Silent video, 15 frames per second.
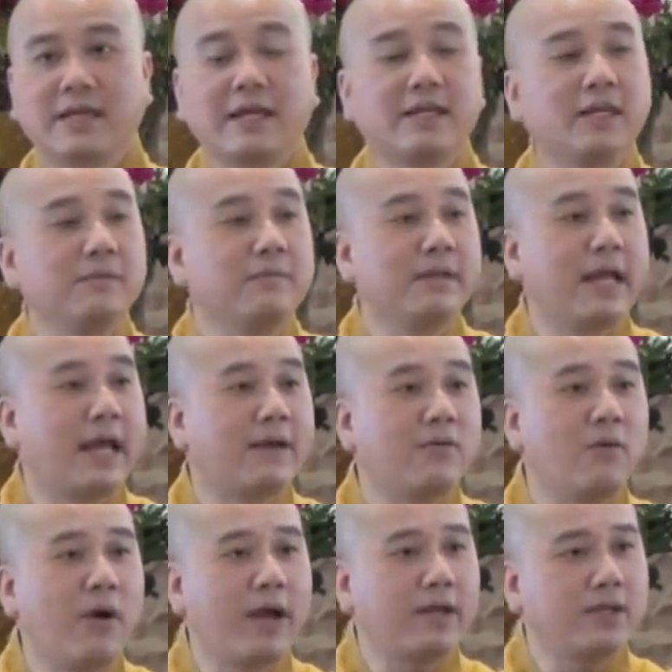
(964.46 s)
tại vì mình
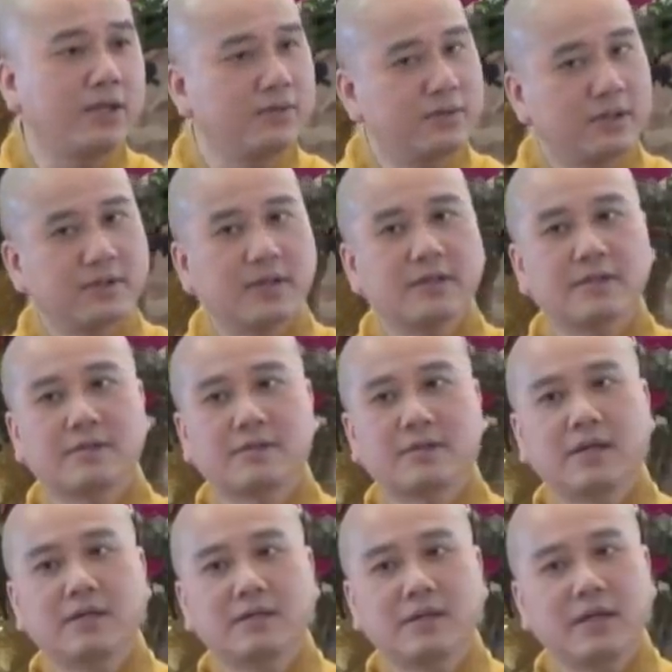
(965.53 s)
ăn quá nhiều những cái
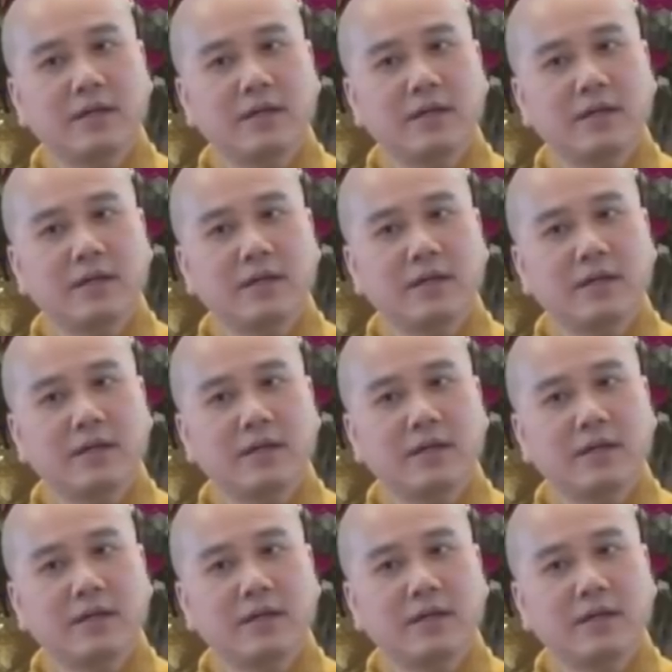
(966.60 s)
cái